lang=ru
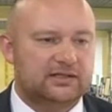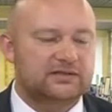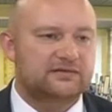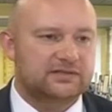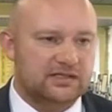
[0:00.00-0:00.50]

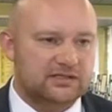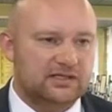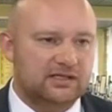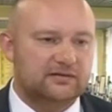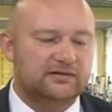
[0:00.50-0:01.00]
даже в
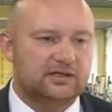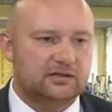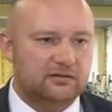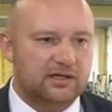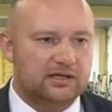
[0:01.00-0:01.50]
воскресенье, в
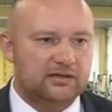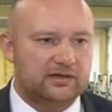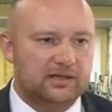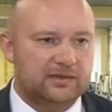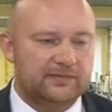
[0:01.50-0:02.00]
каникулярное
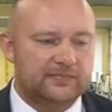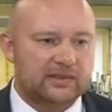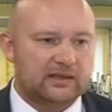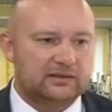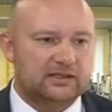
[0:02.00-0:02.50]
время.
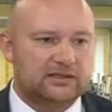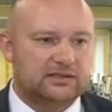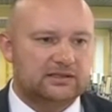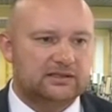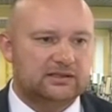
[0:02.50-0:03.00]

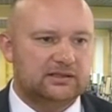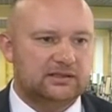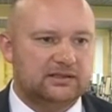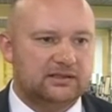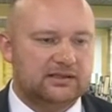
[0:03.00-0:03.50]
Также
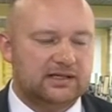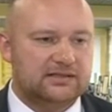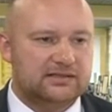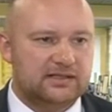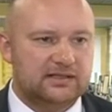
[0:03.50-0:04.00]
э,
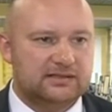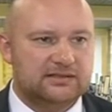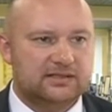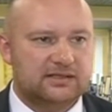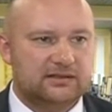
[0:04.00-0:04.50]
родители,
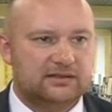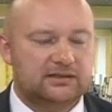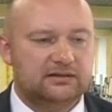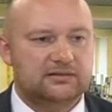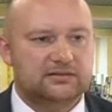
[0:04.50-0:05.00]
если
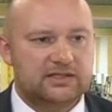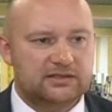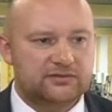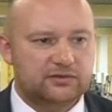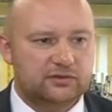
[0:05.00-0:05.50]
захотят
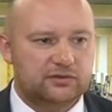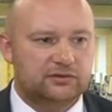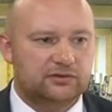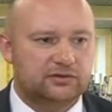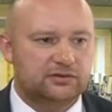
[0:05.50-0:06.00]
зайти в школу,
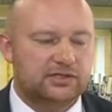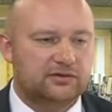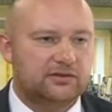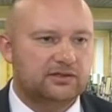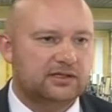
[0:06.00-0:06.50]
то
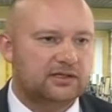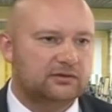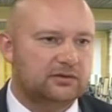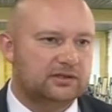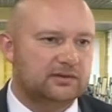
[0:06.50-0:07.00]
заходят они
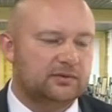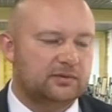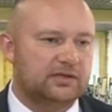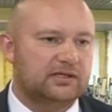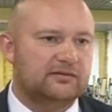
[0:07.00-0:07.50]
только по
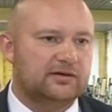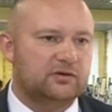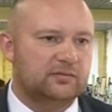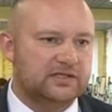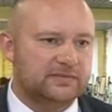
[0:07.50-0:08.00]

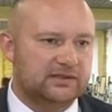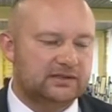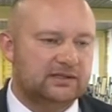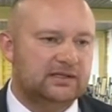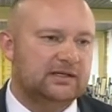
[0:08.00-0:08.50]
предъявлению
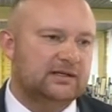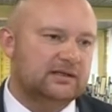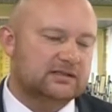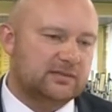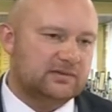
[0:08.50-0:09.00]
паспорта,
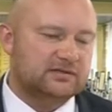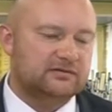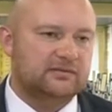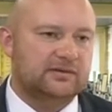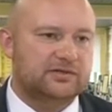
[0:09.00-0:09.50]

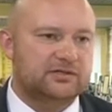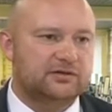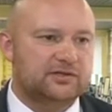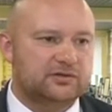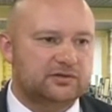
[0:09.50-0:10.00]
записываем
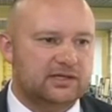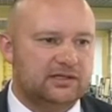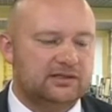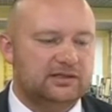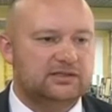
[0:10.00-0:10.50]
определенный
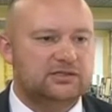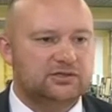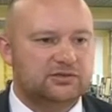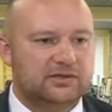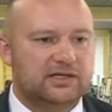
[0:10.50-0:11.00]
журнал, и
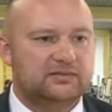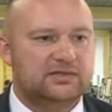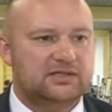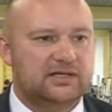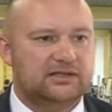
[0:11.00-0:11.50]
дежурный
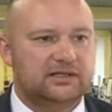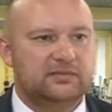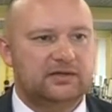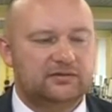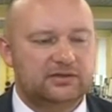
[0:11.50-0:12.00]
администратор их
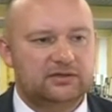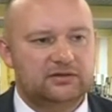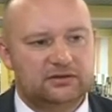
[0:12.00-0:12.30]
проводит.